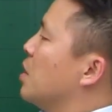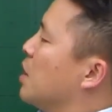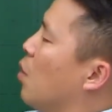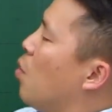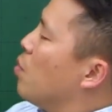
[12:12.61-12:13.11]

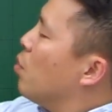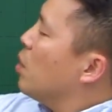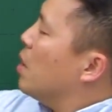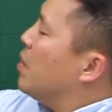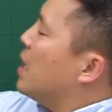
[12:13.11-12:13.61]
자
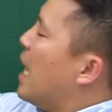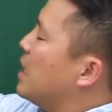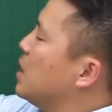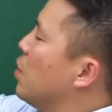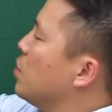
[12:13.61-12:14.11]
호흡곤란 및
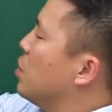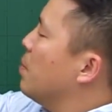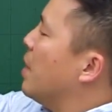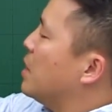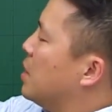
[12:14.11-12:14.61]
하지 경련이
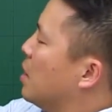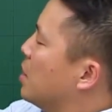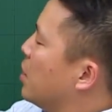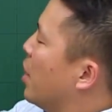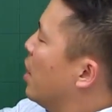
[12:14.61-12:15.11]
발생할
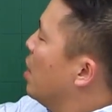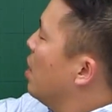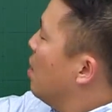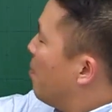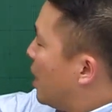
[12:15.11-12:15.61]
때
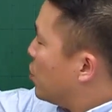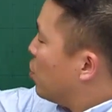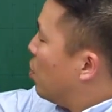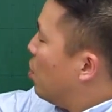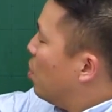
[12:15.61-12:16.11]

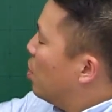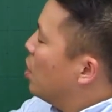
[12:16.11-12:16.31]
맞죠?